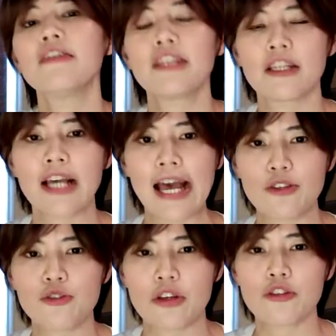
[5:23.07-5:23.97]
你感
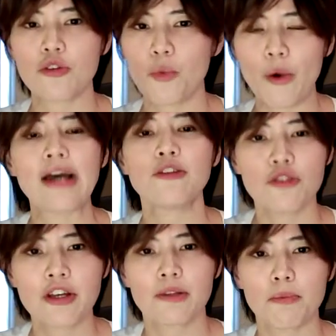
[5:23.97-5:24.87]
觉就完
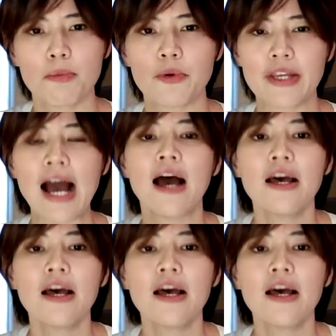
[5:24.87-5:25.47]
全的不一样。